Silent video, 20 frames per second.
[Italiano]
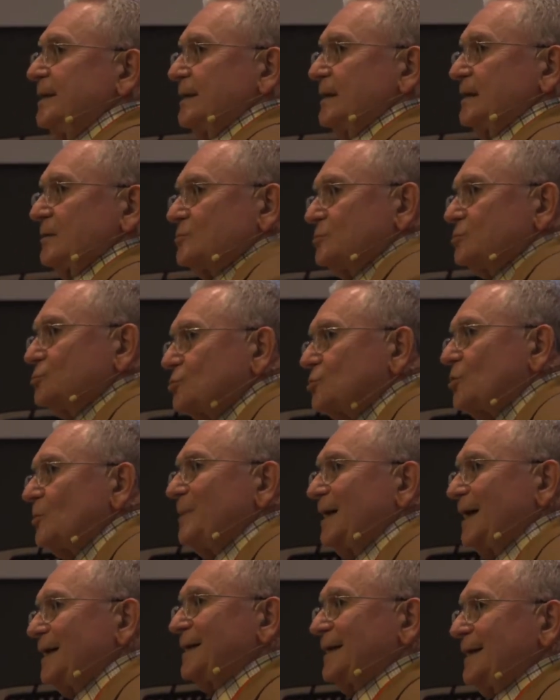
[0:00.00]
La cultura
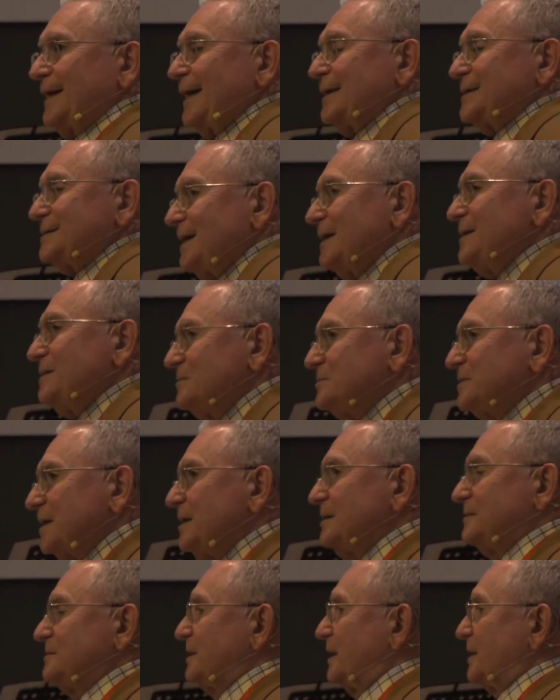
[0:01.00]
umana è da
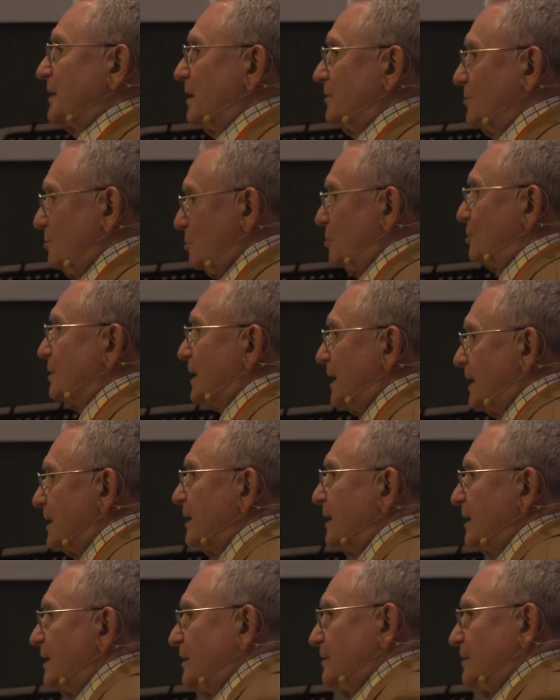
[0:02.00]
intendere allora,